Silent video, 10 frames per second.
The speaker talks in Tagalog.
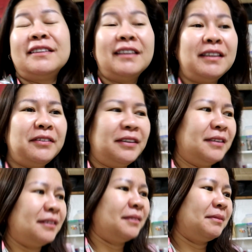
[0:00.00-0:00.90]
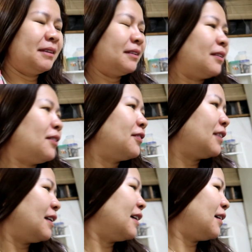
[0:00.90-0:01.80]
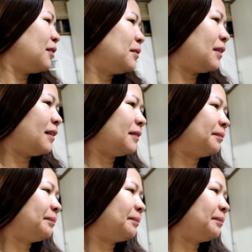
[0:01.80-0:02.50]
So anyway, eh, magka-coffee lang ako na.